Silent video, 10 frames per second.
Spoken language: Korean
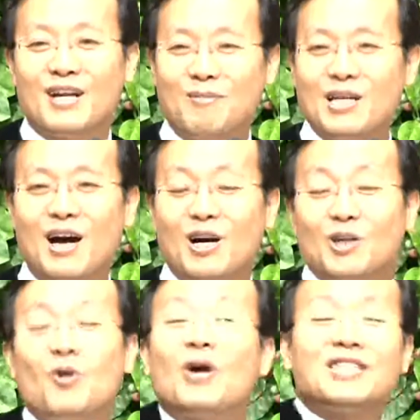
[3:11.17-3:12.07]

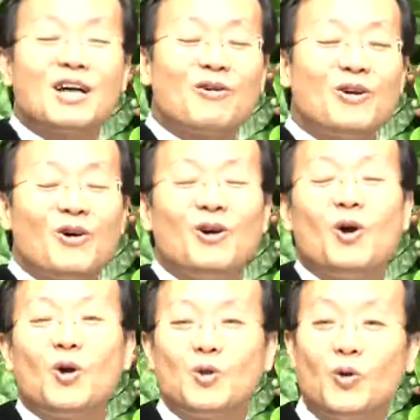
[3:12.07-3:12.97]
감사. 감사.
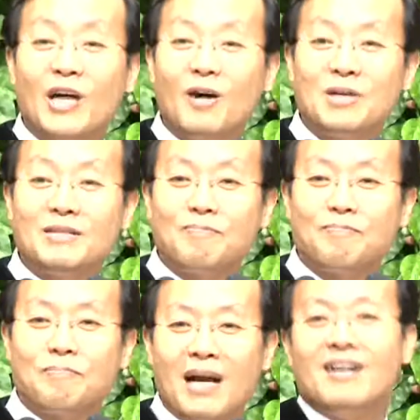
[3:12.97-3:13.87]
감사. 감사.
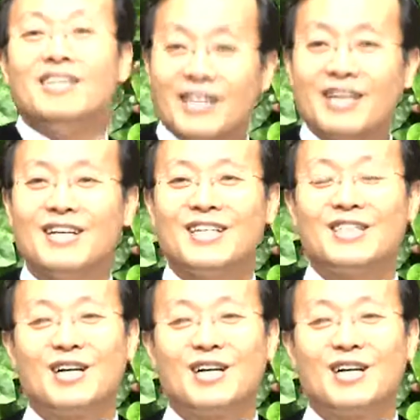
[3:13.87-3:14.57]
요까지 하고요.